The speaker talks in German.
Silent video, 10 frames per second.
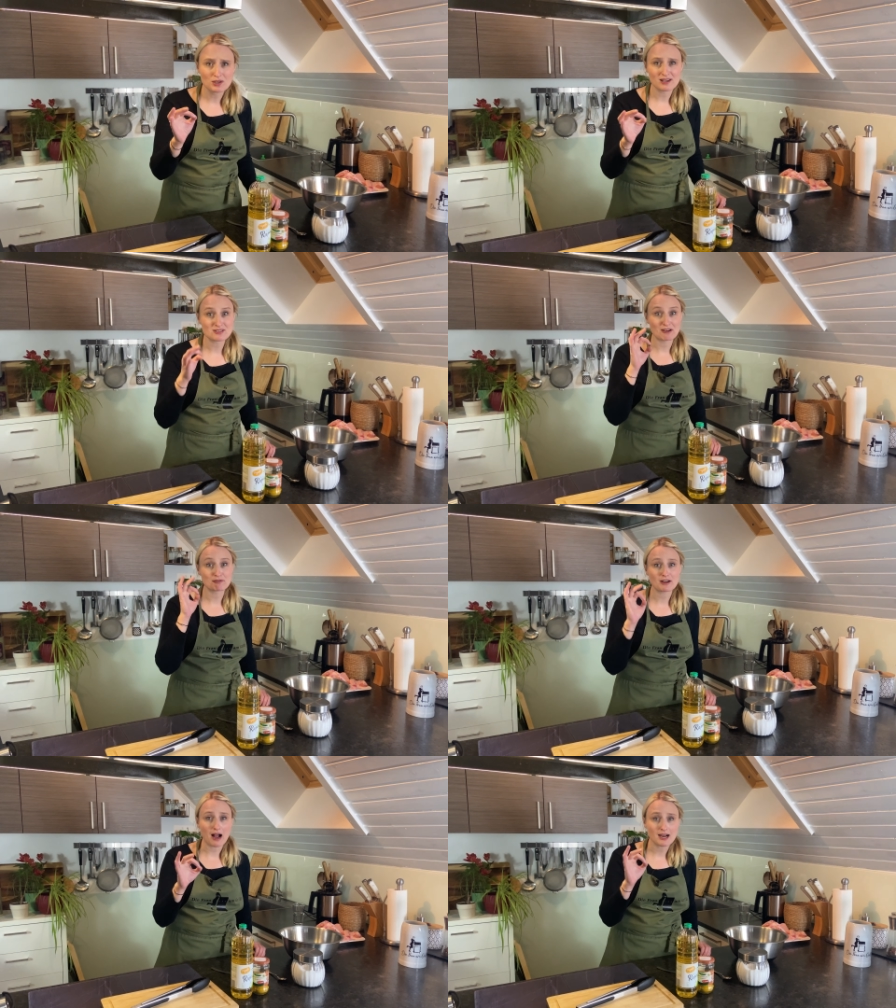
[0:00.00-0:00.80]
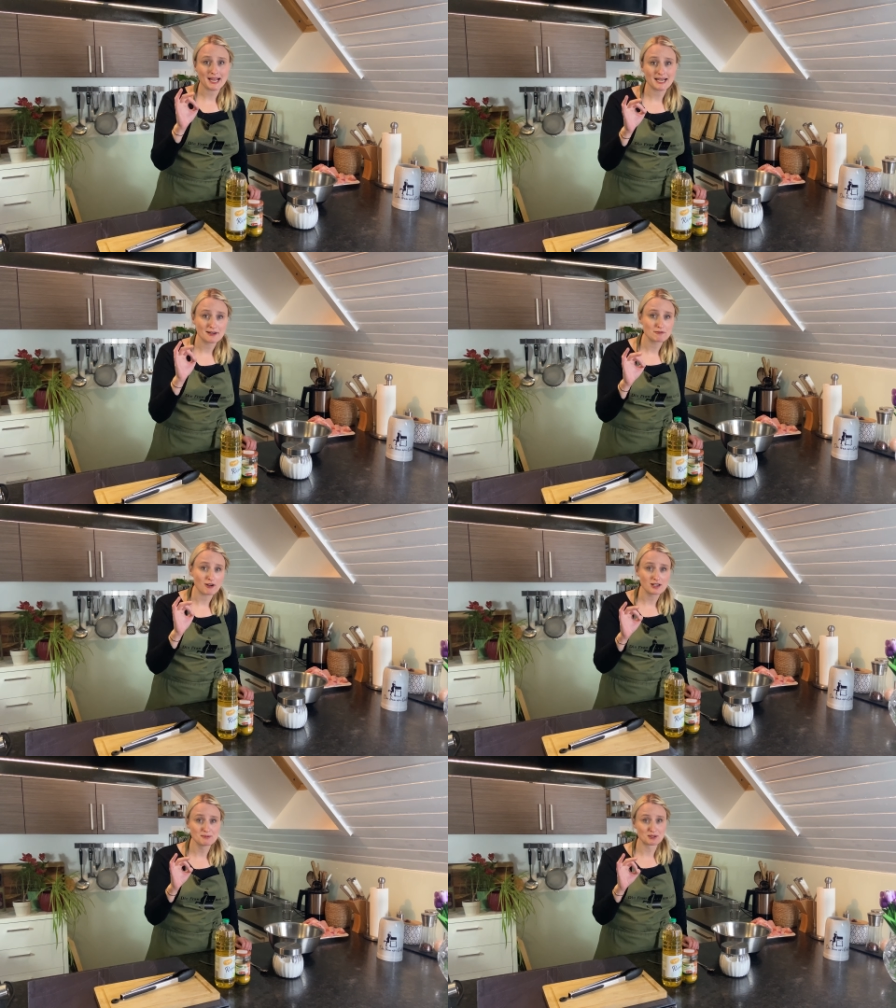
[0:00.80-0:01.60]
also auf gar keinen Fall,
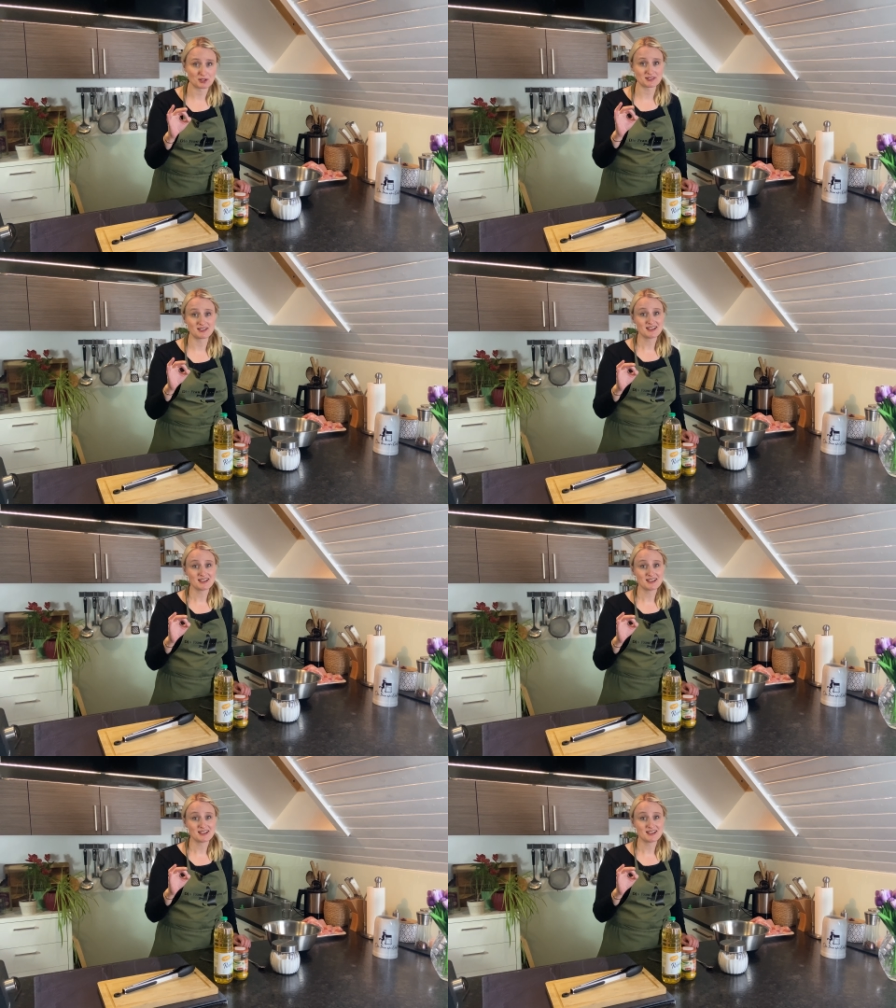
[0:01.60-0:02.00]
liebe Leute.